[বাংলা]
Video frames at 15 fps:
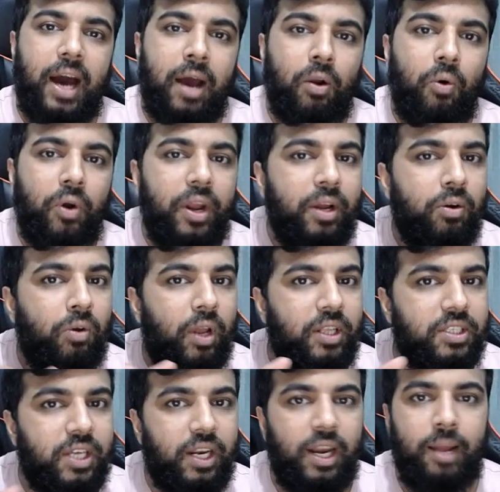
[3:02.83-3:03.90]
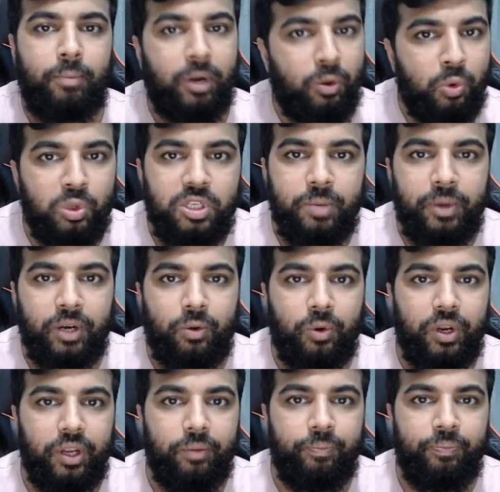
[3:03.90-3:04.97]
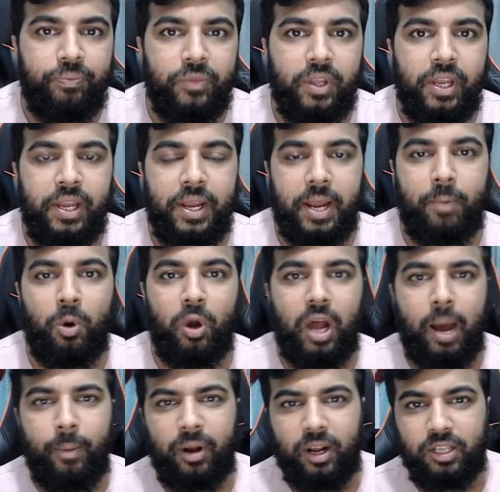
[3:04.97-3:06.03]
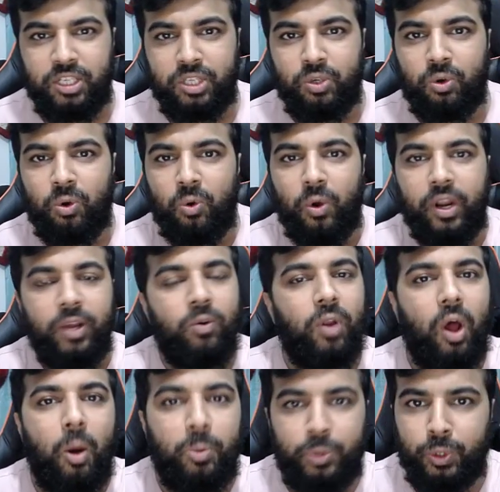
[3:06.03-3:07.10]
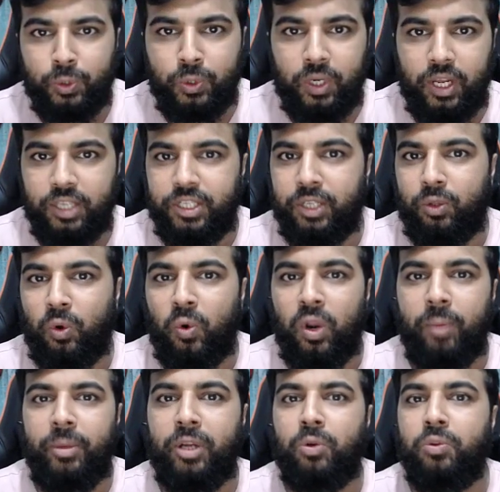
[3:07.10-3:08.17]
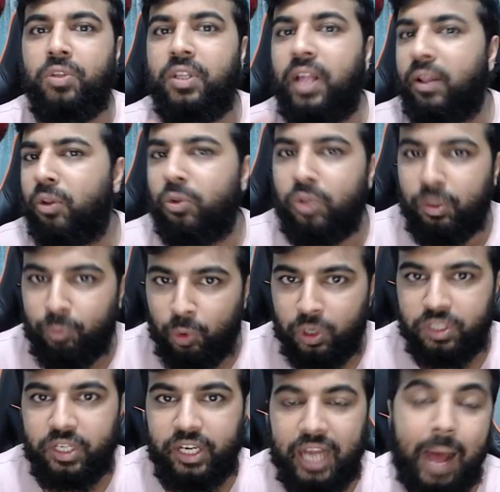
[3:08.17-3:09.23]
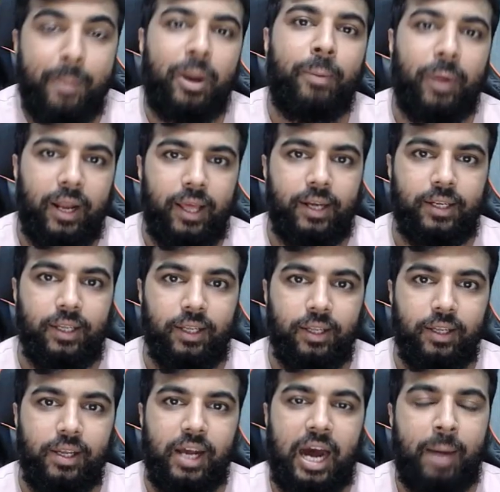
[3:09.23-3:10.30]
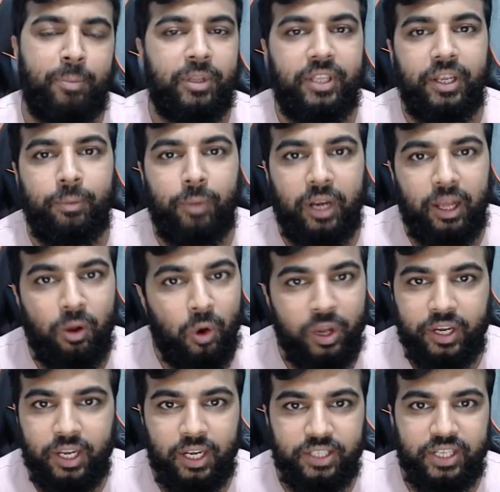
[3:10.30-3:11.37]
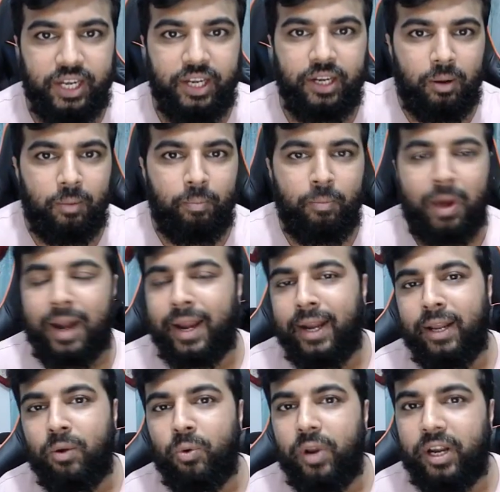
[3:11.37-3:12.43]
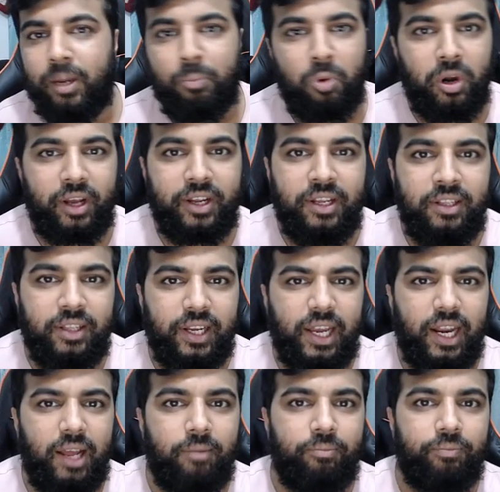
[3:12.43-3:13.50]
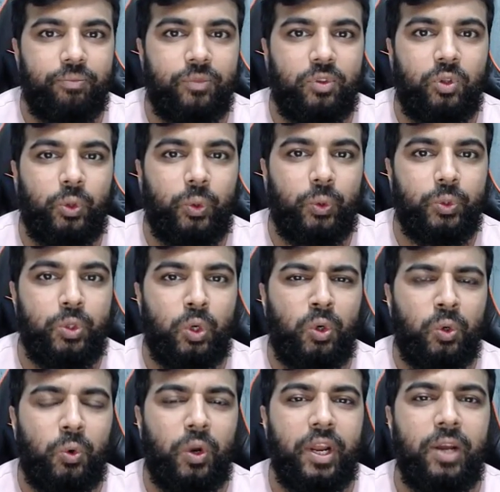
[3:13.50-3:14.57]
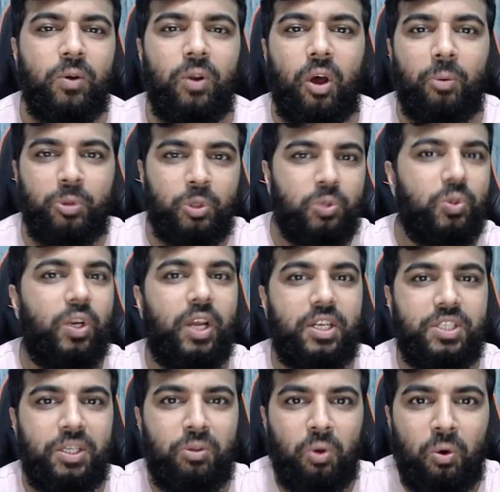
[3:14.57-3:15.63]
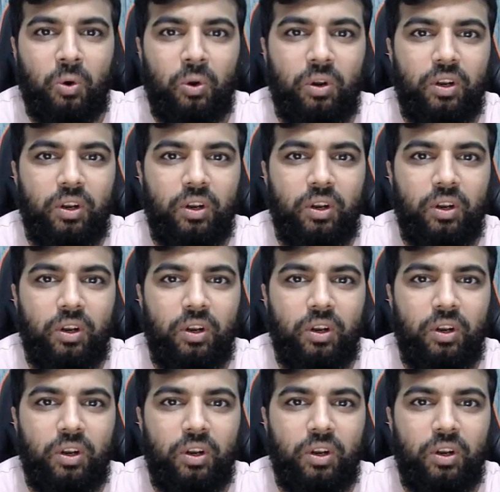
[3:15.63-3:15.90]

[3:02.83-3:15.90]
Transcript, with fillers: আরও অনেকগুলো চ্যানেল আমরা খুঁজে বের করি এবং আমার কাছে যখন অনেকগুলো অপশন চলে আসে তখন আমি একটু দ্বিধাদ্বন্দ্বে পড়ে যাই এটা আমার বেলায় আর কি আপনাদের বেলায় হয় কিনা জানি না মার্কেটে কোনো একটা প্রোডাক্ট কিনতে গেলাম তো যখন অনেকগুলো অপশন চলে আসে তখন